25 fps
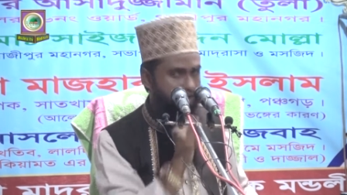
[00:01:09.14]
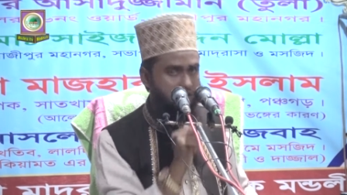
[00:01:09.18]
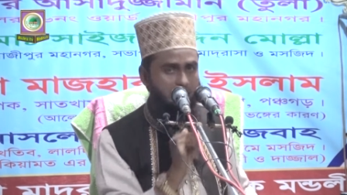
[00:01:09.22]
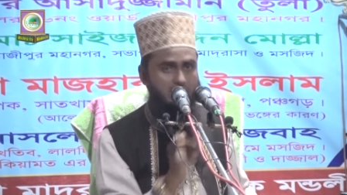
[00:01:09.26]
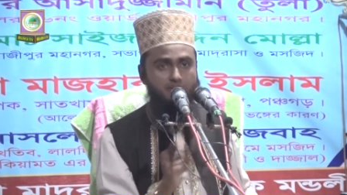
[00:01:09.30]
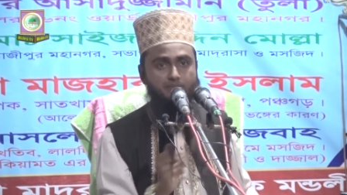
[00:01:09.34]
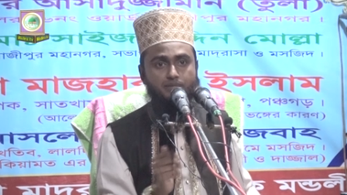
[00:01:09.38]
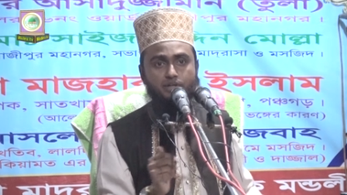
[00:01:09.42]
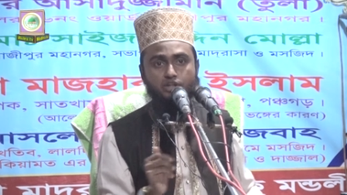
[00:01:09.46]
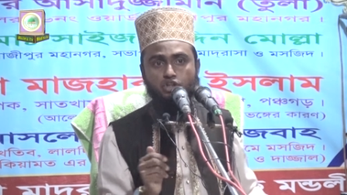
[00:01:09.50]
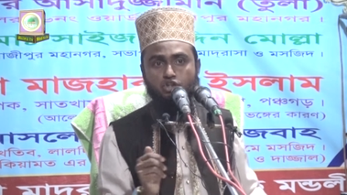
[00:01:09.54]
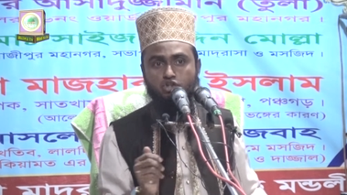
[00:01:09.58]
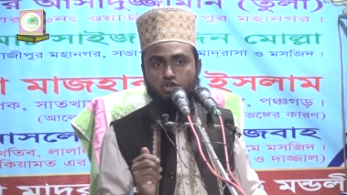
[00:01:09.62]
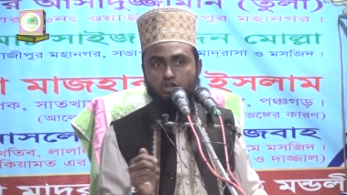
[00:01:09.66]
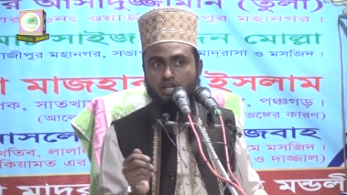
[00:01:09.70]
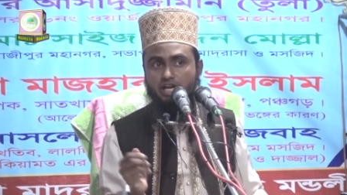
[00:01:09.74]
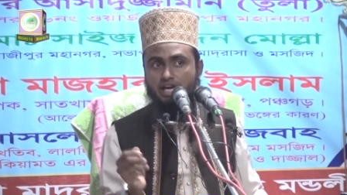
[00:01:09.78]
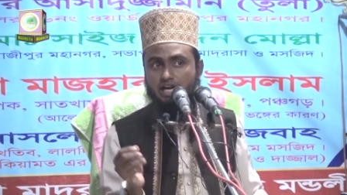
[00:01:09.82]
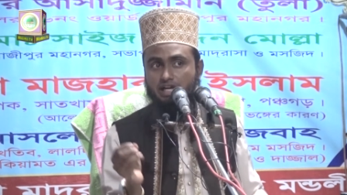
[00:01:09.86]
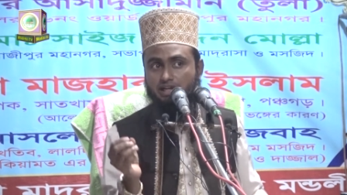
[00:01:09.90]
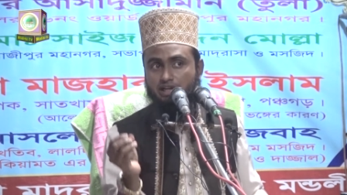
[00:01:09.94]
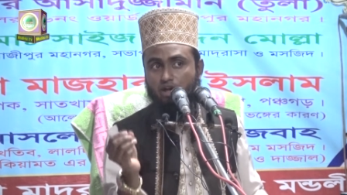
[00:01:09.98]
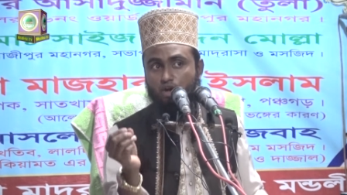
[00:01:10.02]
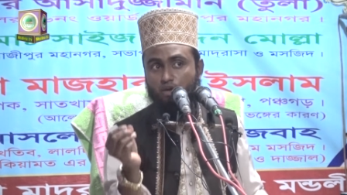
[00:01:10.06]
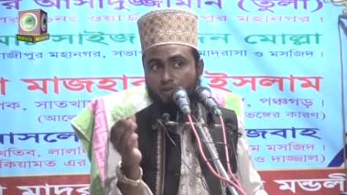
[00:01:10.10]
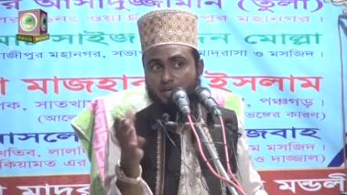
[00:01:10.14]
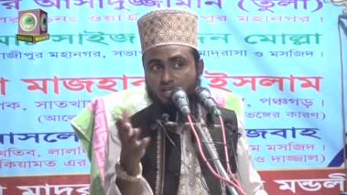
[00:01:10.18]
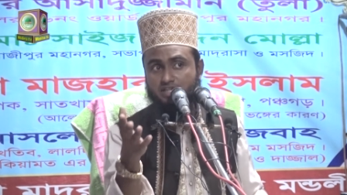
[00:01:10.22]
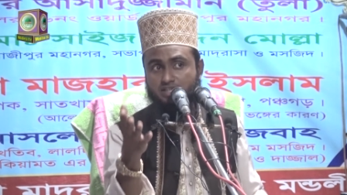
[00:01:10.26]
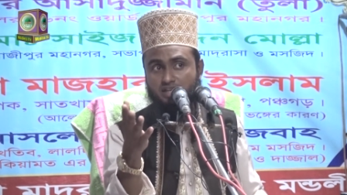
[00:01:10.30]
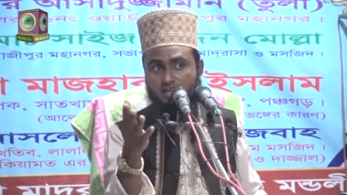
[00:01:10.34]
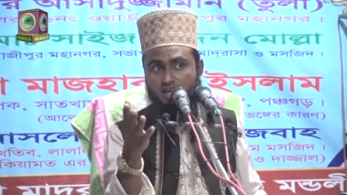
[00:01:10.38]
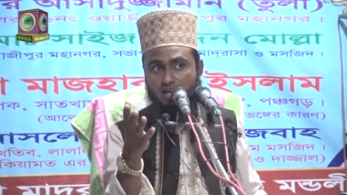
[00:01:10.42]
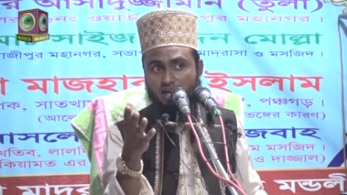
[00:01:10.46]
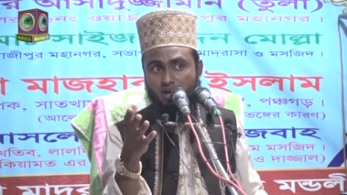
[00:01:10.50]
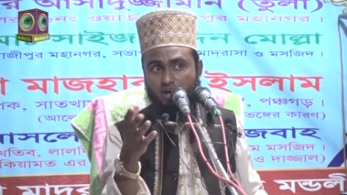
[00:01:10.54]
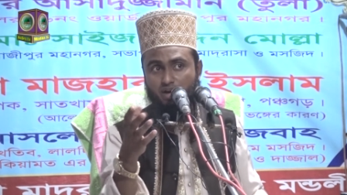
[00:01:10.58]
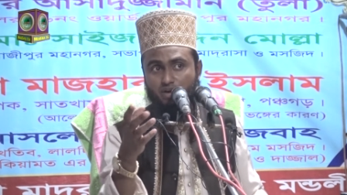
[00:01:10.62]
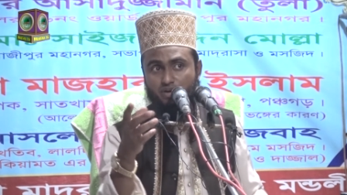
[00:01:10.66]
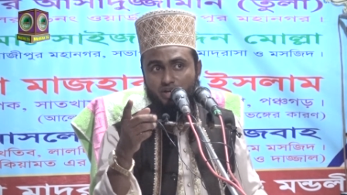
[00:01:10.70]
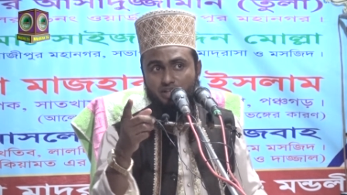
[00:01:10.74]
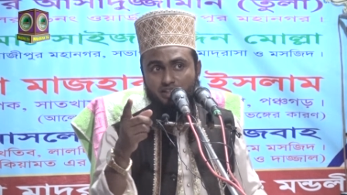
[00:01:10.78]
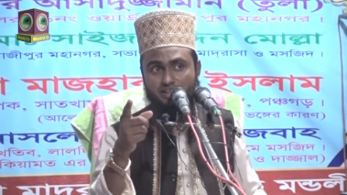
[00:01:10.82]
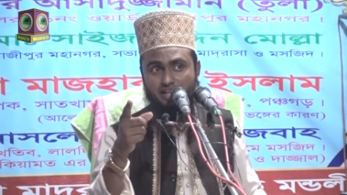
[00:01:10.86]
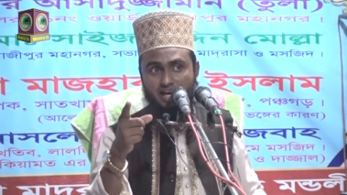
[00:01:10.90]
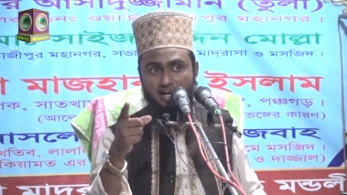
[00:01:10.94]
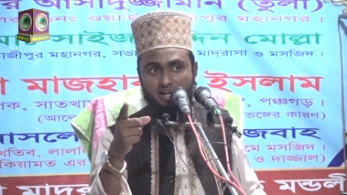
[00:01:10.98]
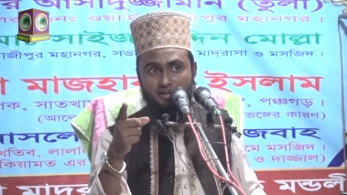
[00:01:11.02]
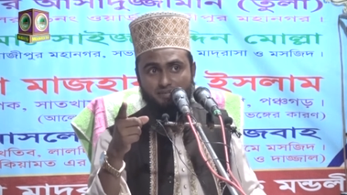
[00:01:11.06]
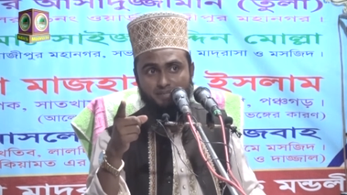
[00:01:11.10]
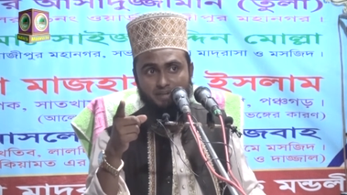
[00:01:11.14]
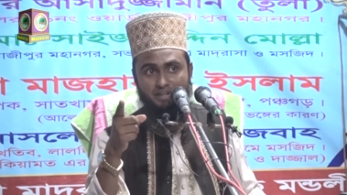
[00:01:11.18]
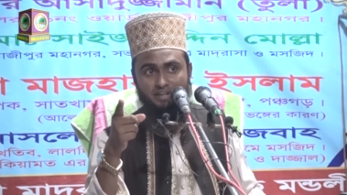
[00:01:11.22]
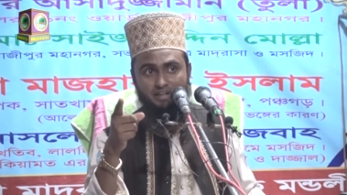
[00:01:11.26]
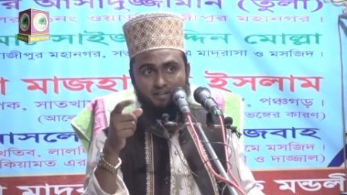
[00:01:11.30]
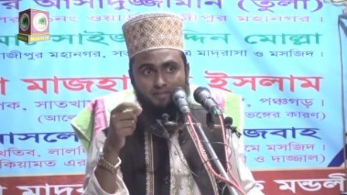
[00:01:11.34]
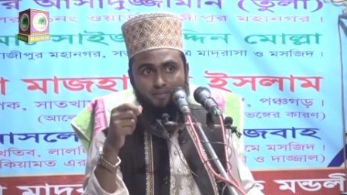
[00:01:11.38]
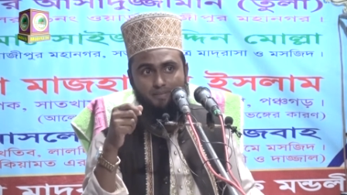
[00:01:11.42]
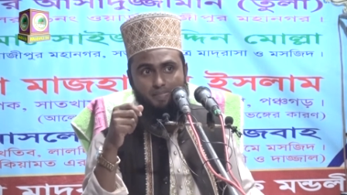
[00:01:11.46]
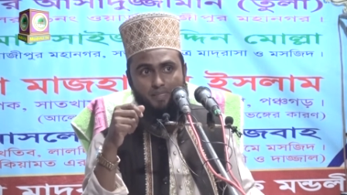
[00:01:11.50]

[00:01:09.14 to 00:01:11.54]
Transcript: এক মাসে যদি একটাও বেচা না হয় ওটা থাকবে